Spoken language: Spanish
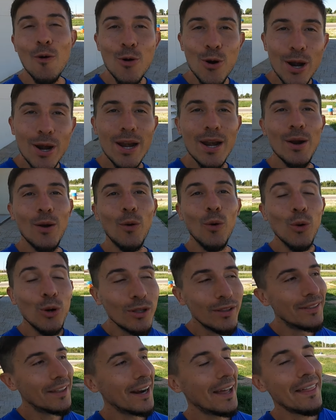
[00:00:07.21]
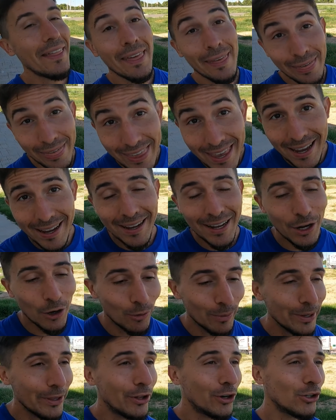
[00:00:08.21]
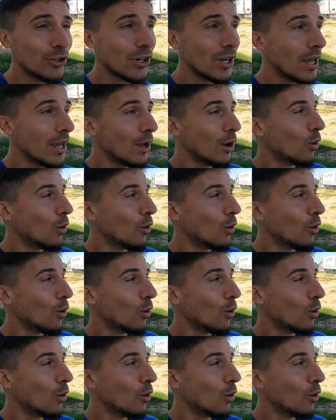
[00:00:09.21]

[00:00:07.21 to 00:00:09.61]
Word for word: un ultra de 100 kilómetros